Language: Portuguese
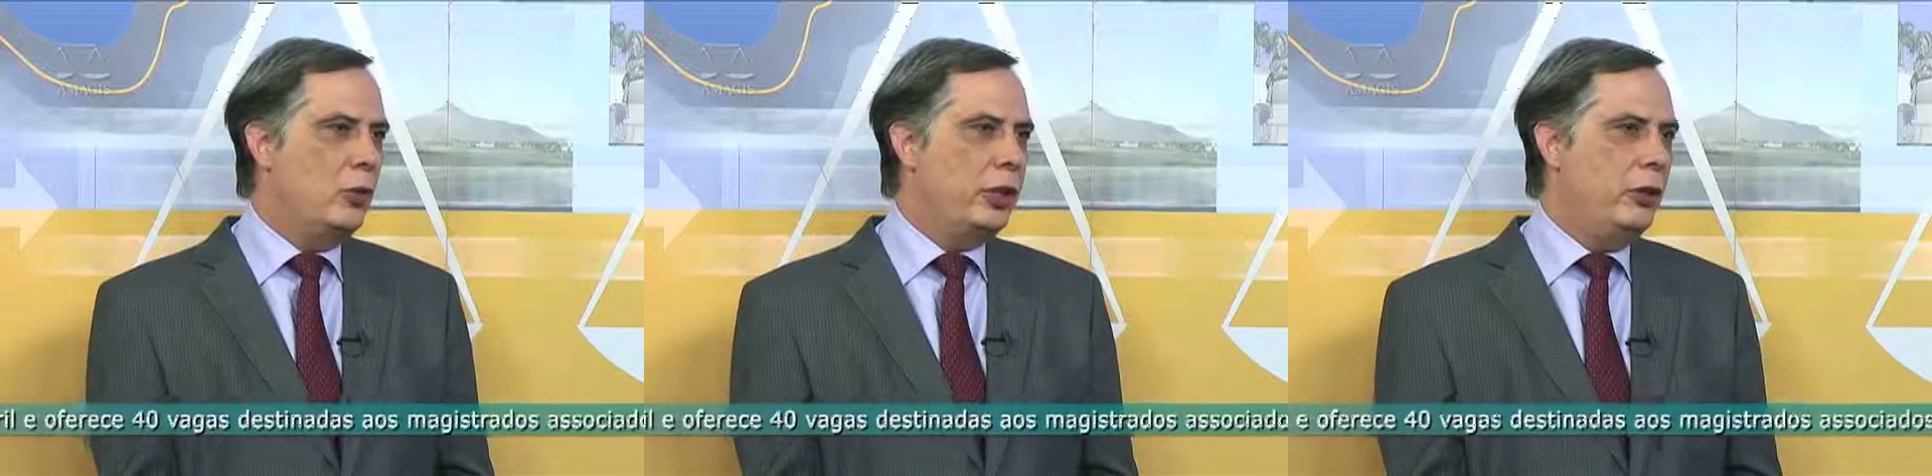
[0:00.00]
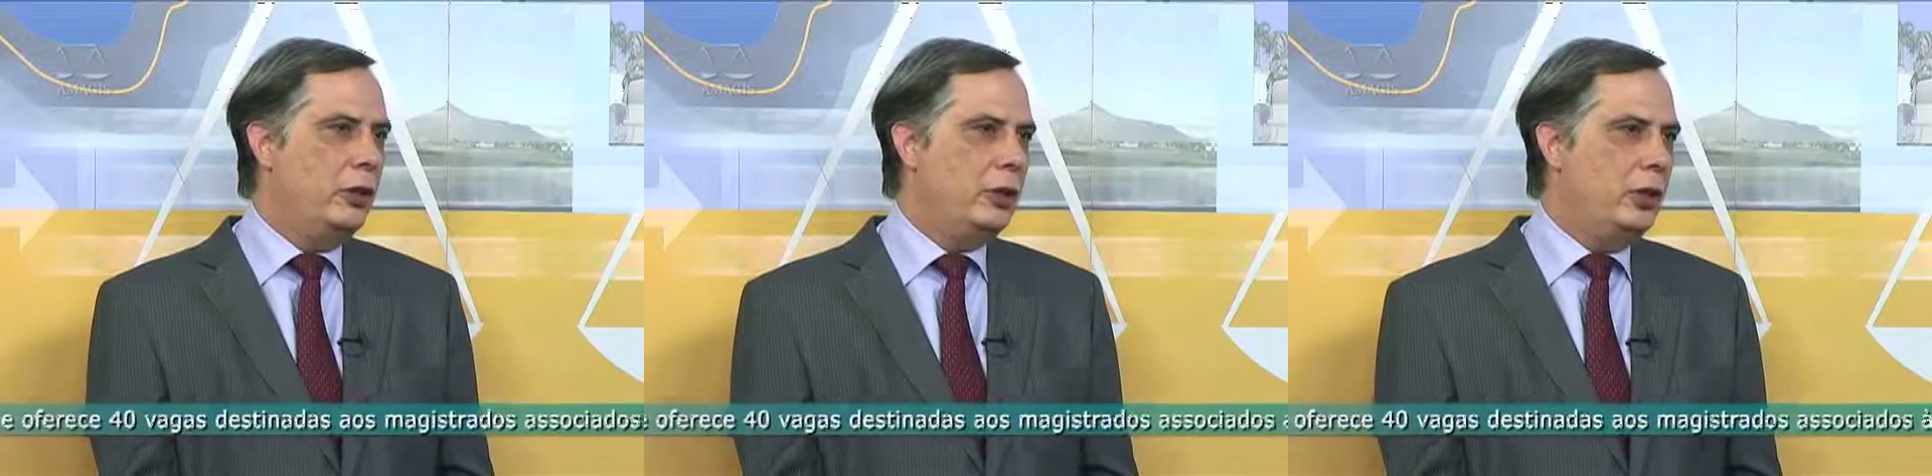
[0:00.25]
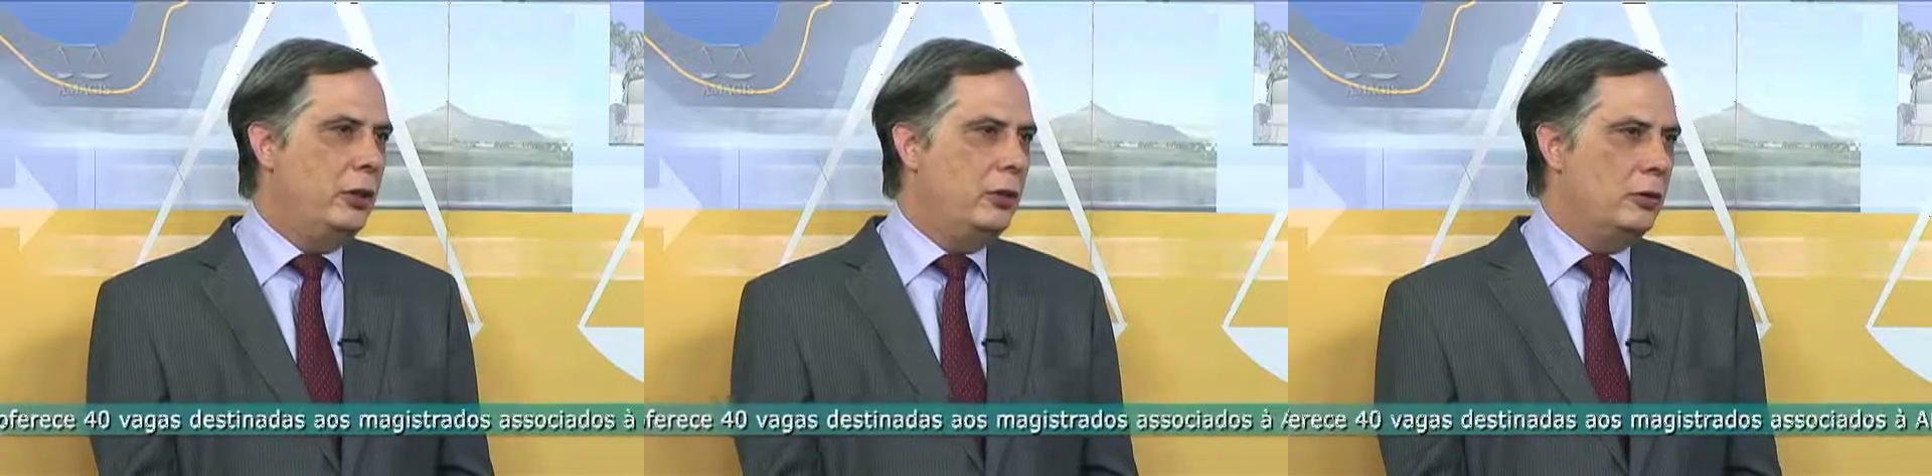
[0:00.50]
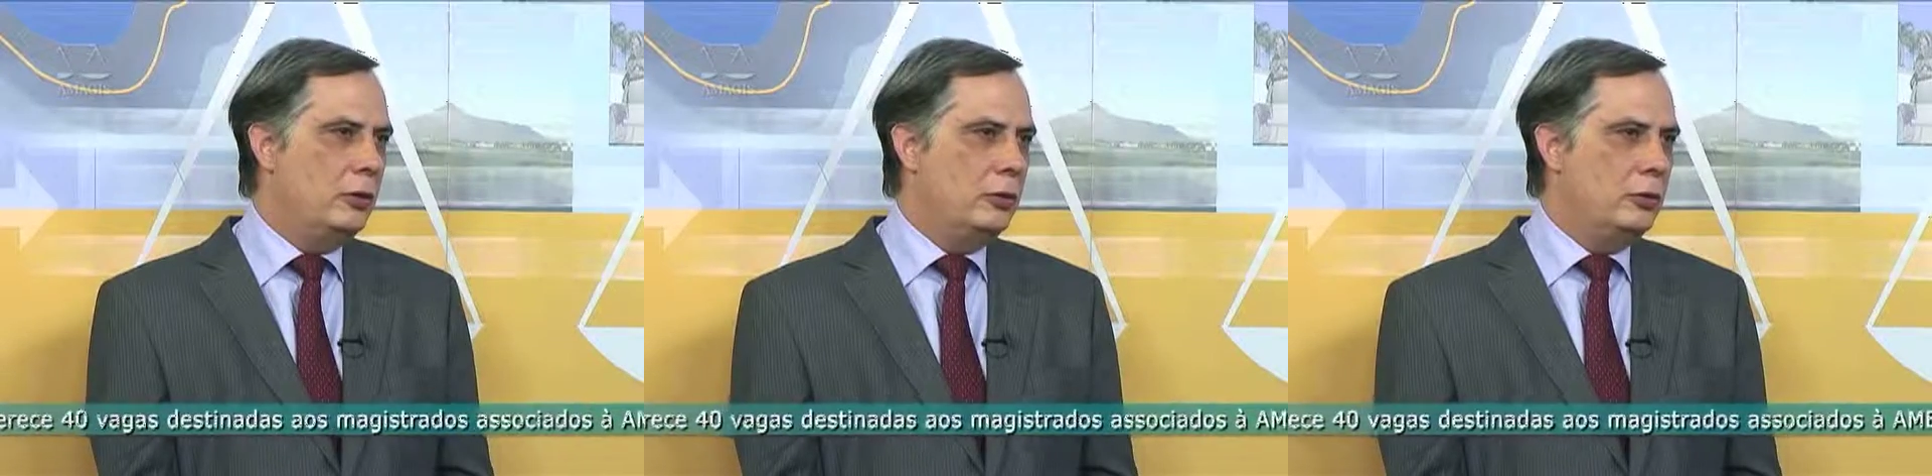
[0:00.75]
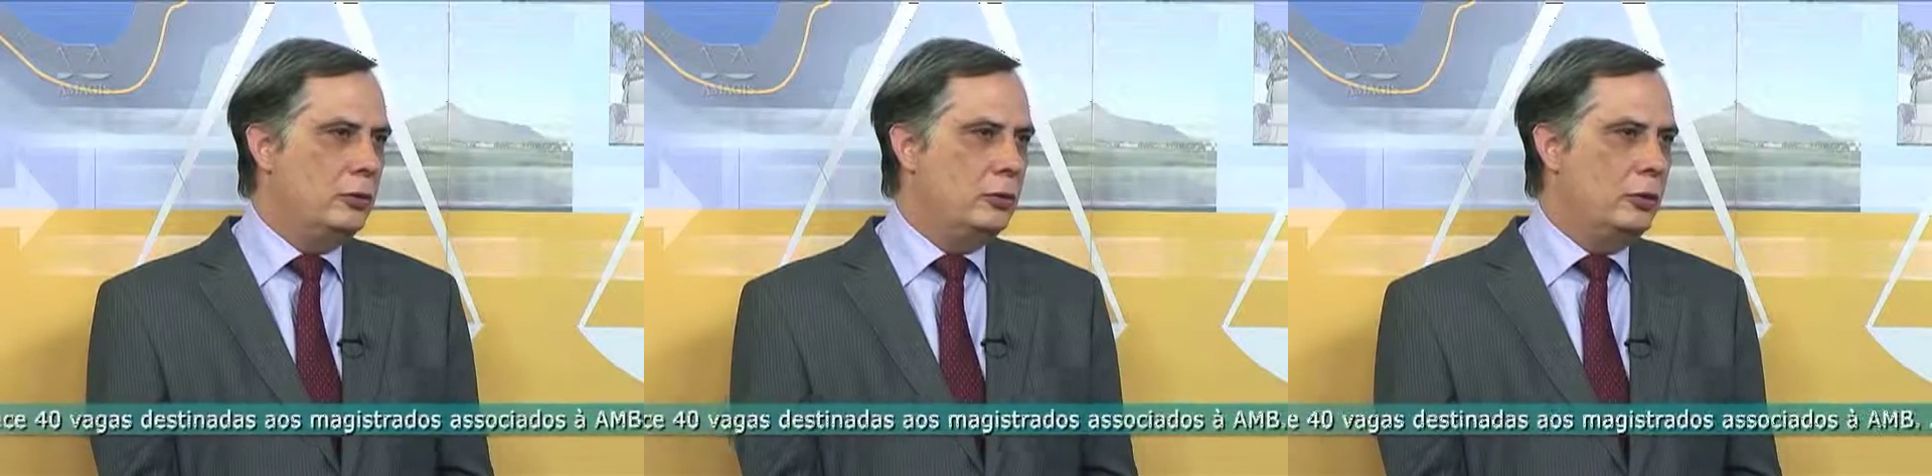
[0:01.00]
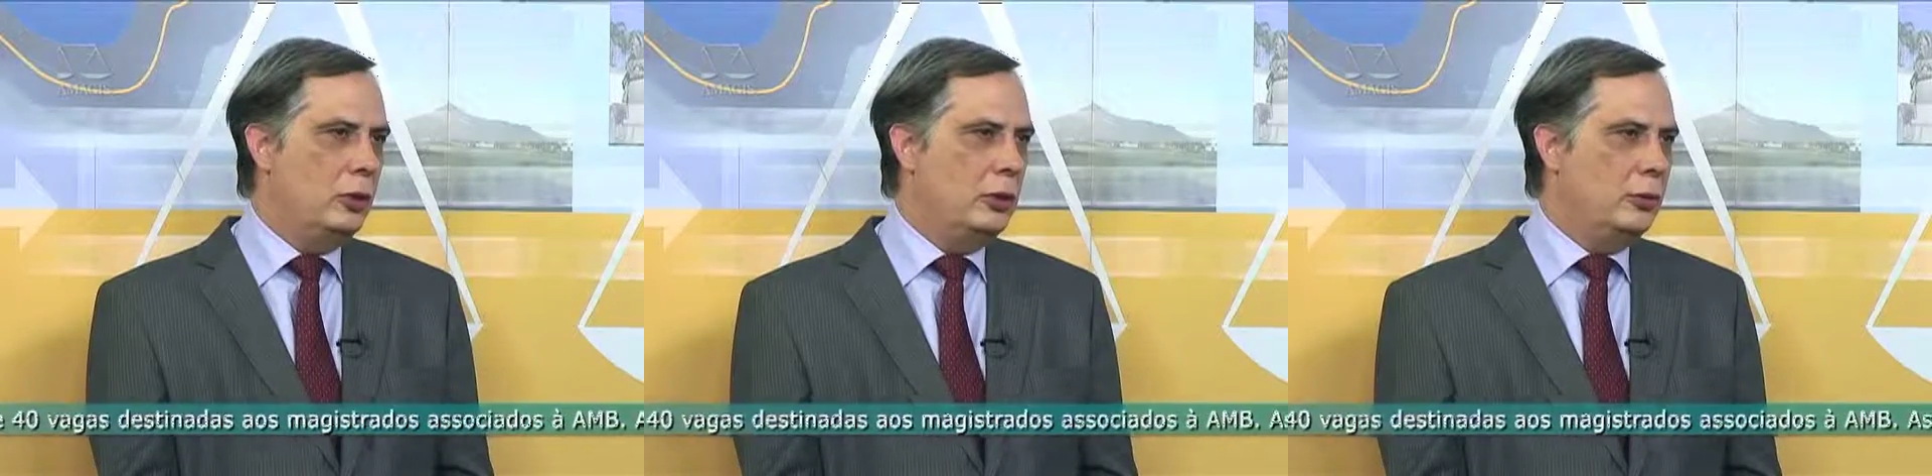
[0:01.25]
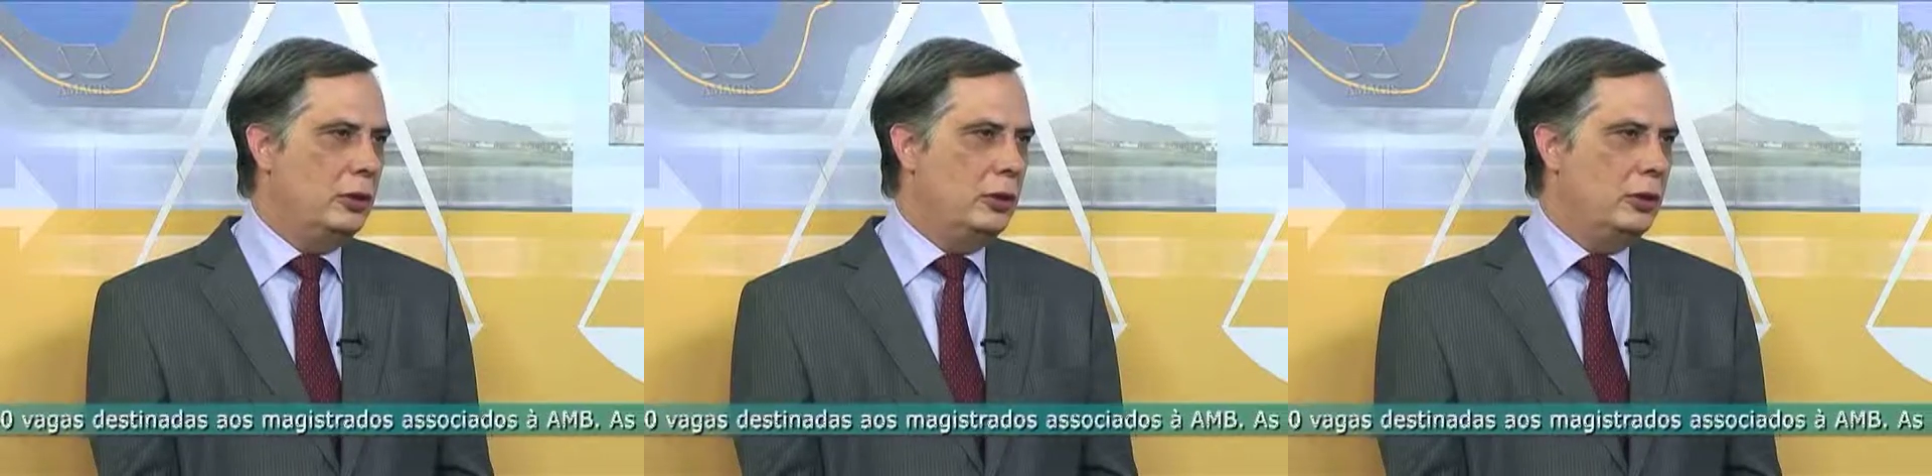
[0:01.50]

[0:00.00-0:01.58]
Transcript: qualquer hotel no norte,